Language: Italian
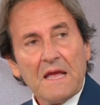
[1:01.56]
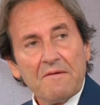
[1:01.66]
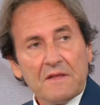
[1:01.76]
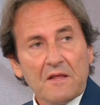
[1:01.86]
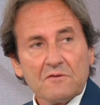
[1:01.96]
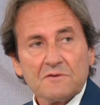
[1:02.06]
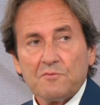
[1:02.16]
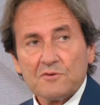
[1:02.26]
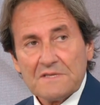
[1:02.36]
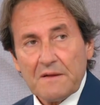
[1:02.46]
evitano
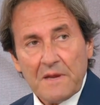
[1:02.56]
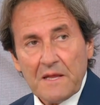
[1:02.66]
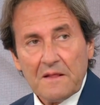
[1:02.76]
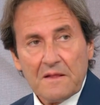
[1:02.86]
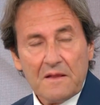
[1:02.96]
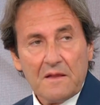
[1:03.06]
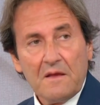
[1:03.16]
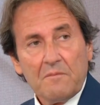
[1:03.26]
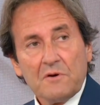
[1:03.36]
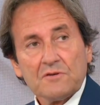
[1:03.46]
spostamenti,
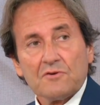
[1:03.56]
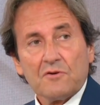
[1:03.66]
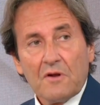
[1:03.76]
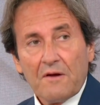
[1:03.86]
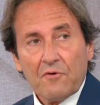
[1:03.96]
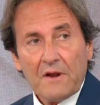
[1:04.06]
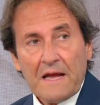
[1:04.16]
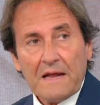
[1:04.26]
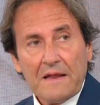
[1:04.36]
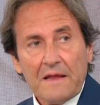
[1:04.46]
possono
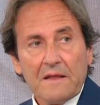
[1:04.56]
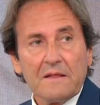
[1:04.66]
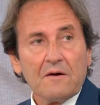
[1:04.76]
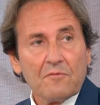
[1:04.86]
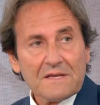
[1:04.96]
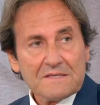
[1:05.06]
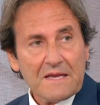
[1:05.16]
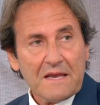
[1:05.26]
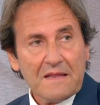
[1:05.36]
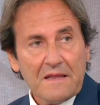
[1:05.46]
lavorare da una
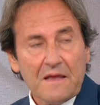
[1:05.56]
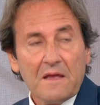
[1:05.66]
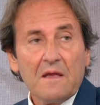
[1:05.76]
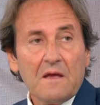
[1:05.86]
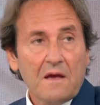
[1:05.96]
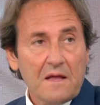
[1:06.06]
sede a